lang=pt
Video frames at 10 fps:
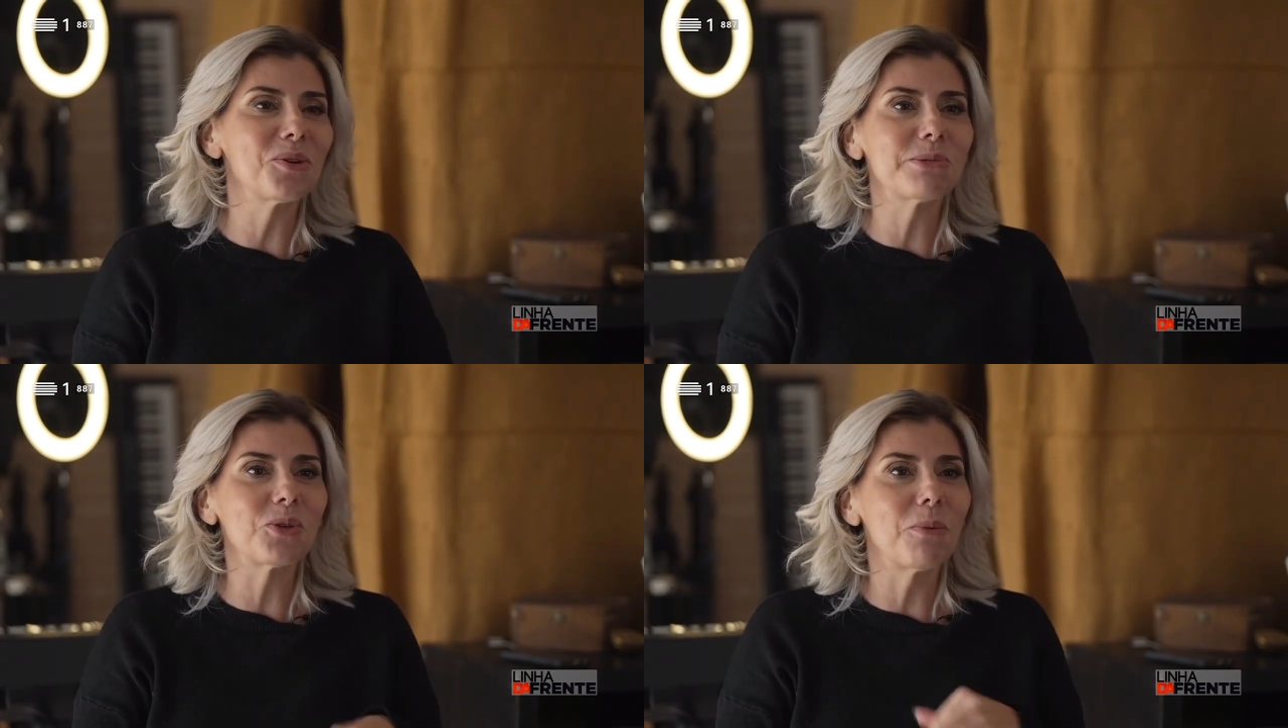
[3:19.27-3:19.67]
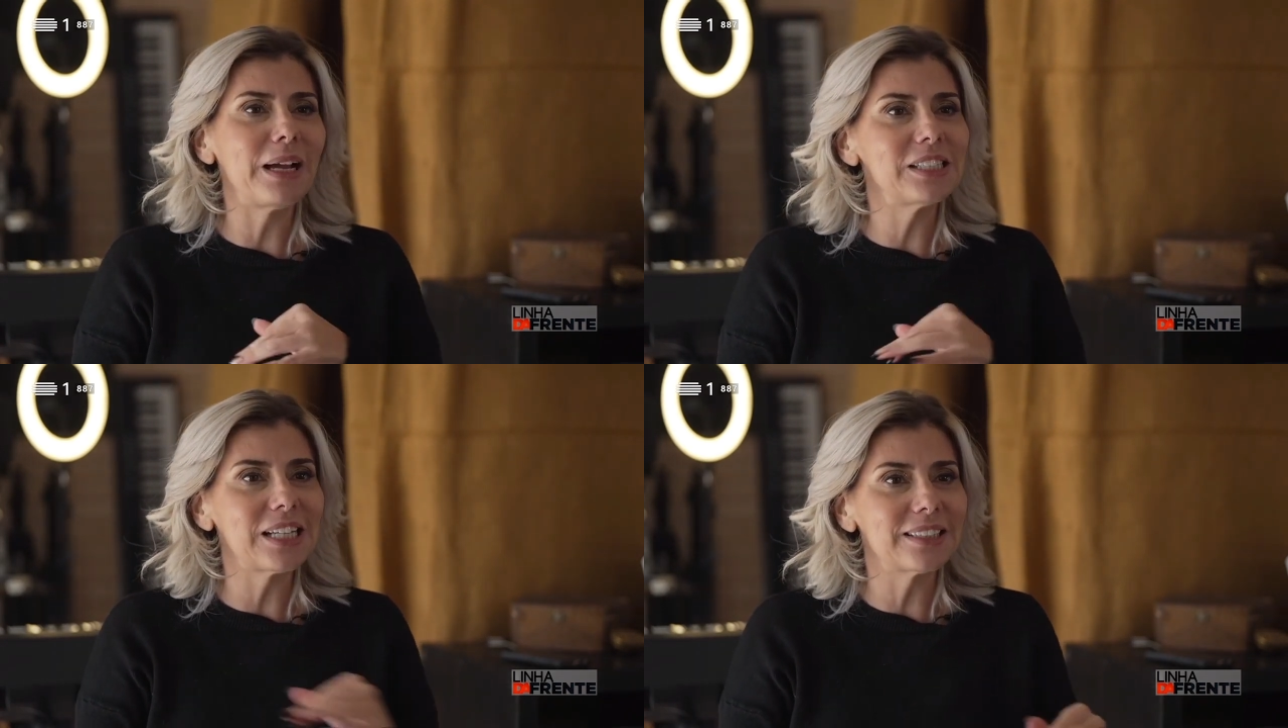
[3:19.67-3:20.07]
sou a pessoa
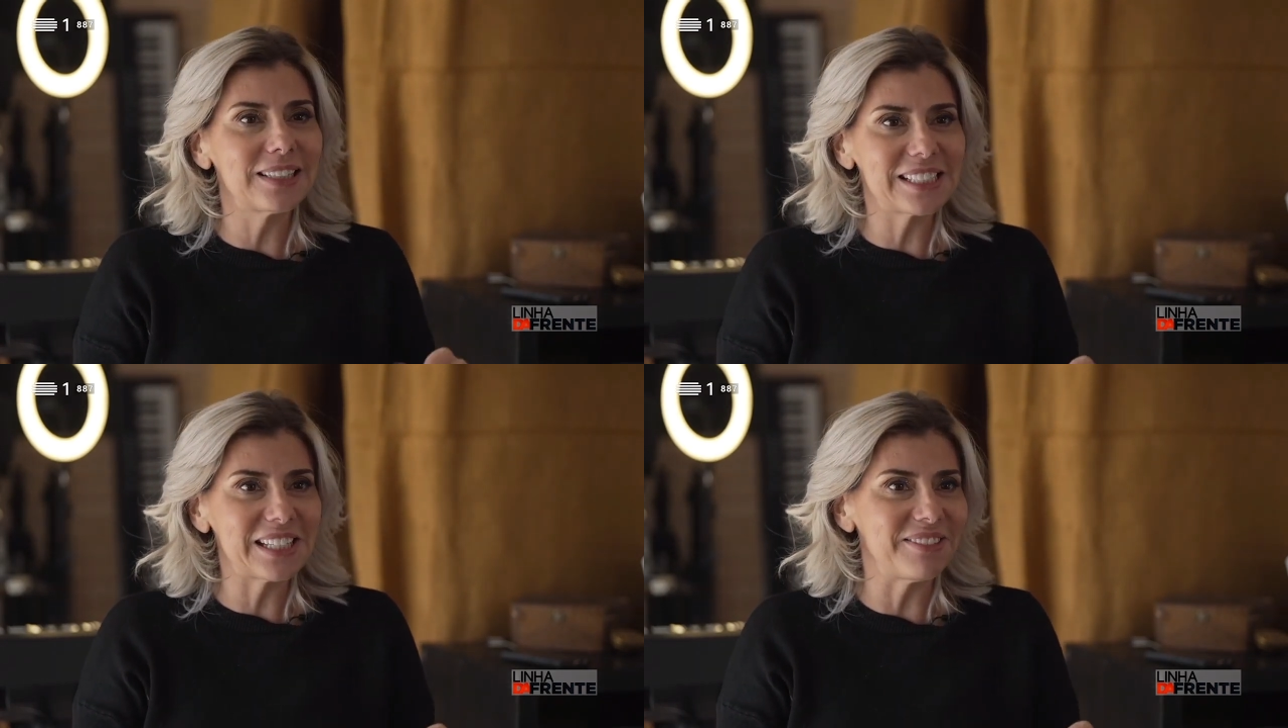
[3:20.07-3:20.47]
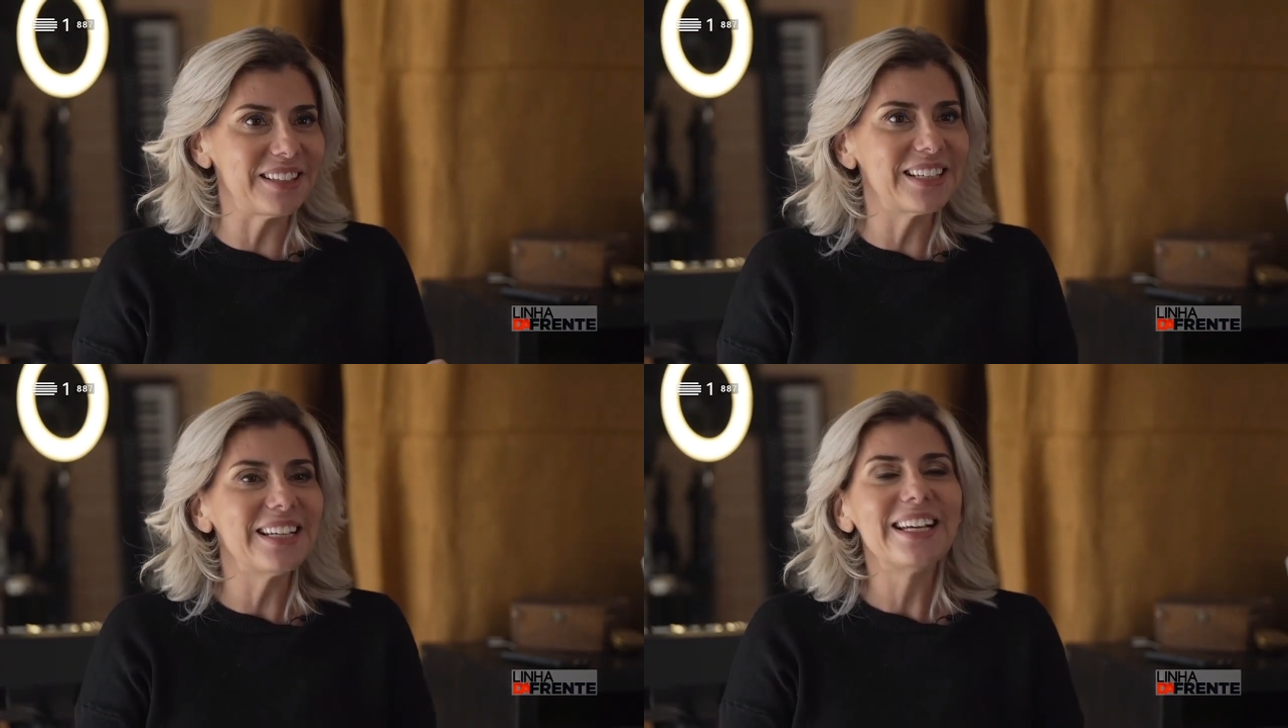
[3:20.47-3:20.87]
mais chata desta
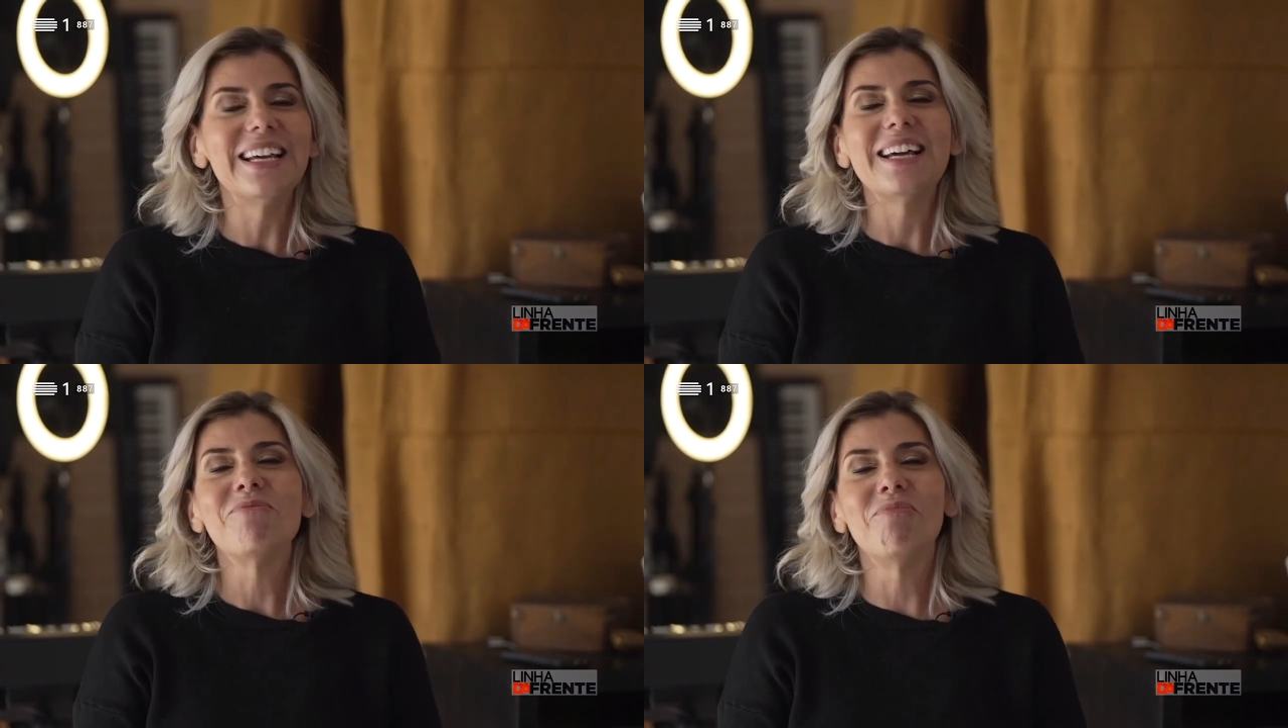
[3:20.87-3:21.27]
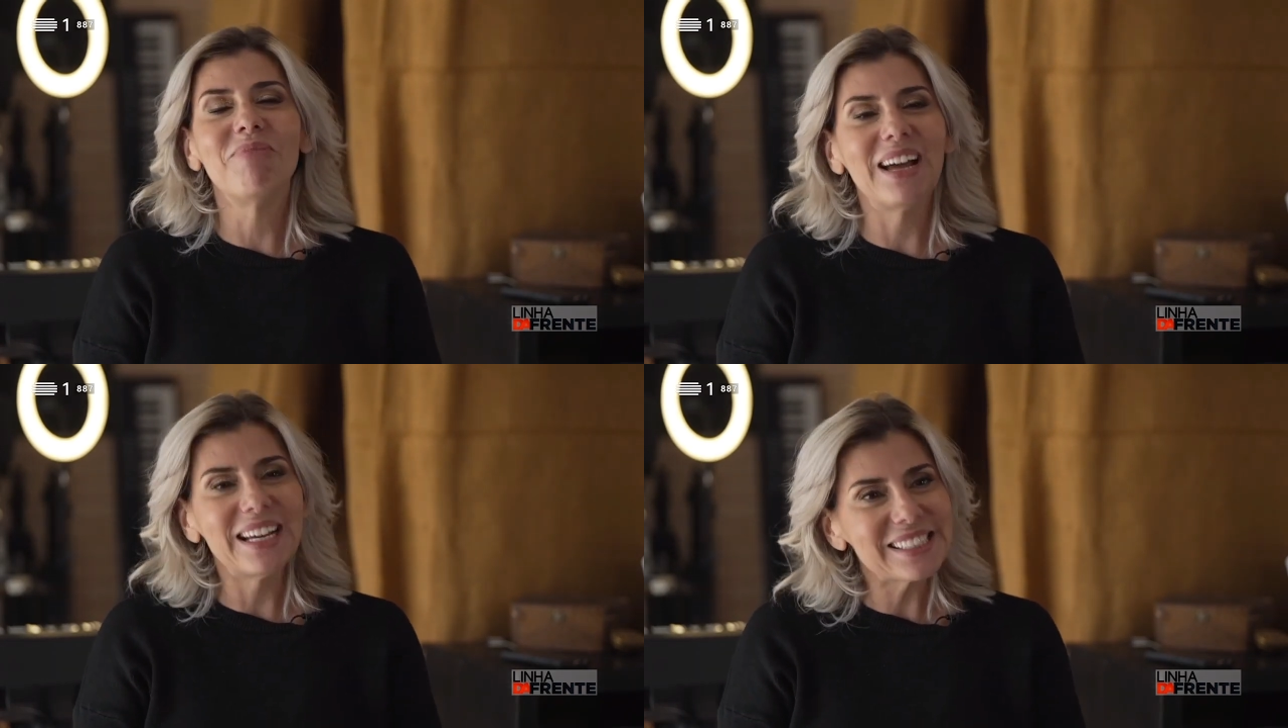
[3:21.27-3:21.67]
vida
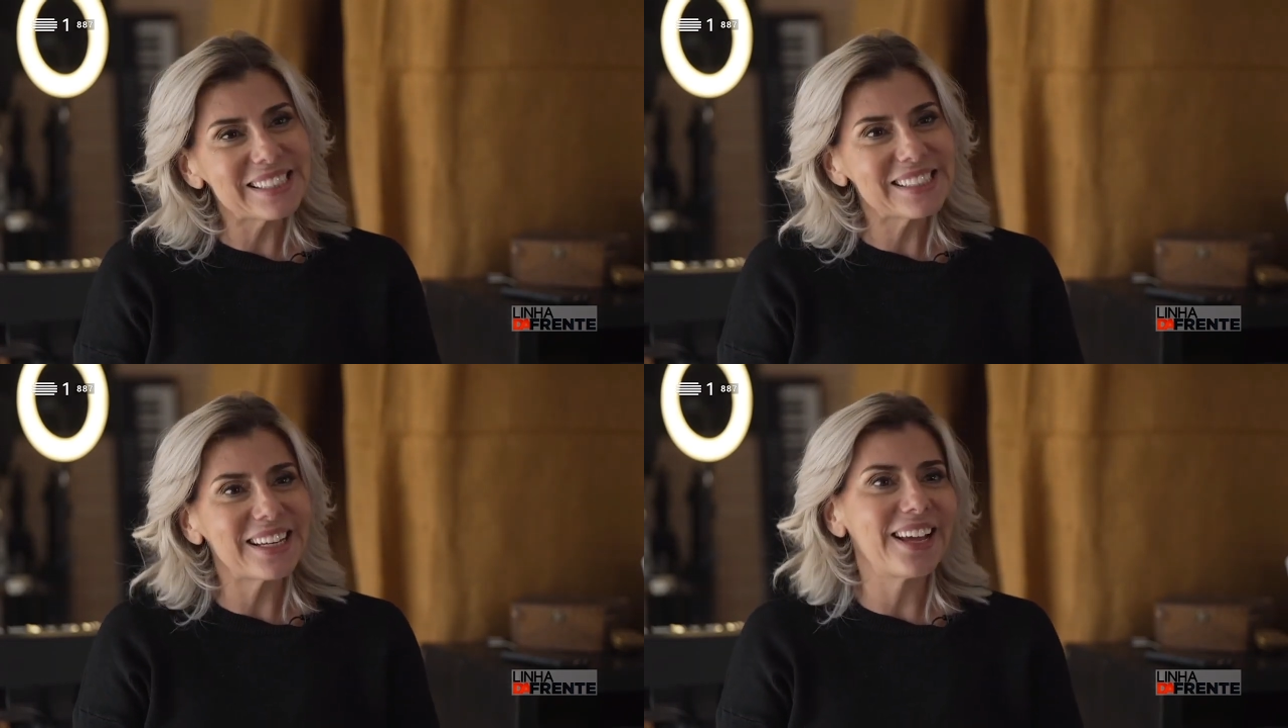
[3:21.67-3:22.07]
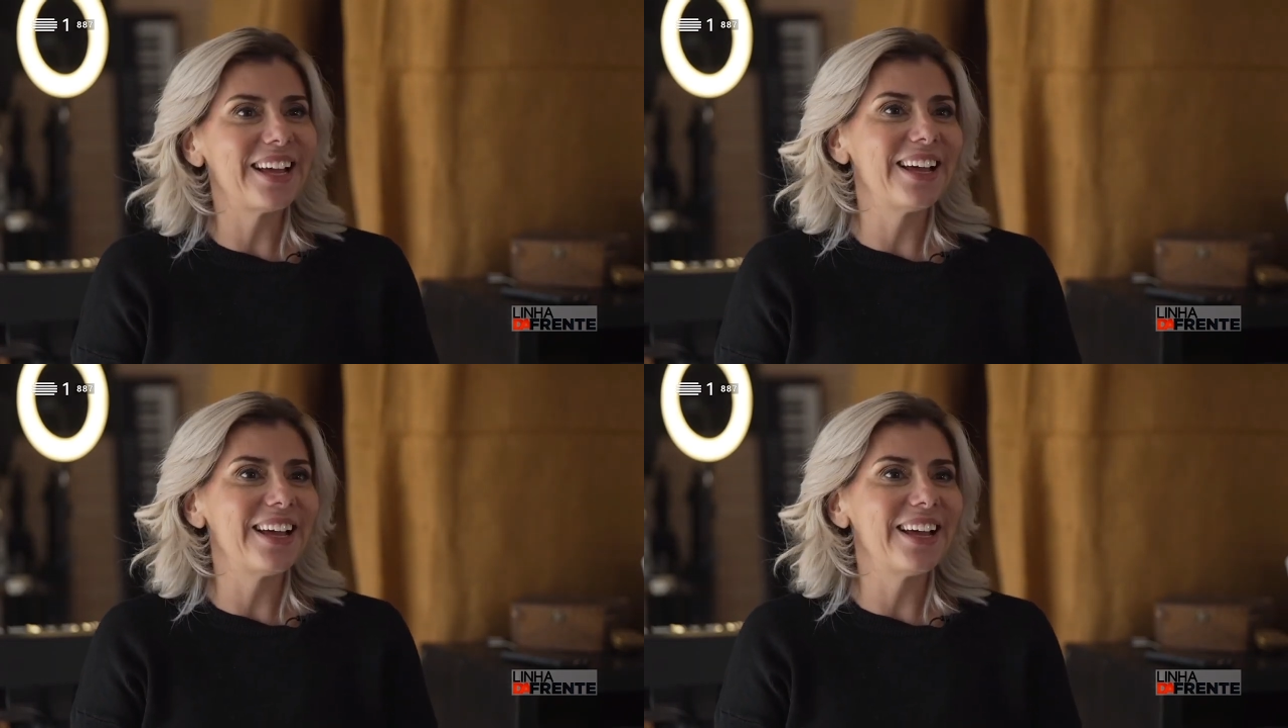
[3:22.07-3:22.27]
mas uh,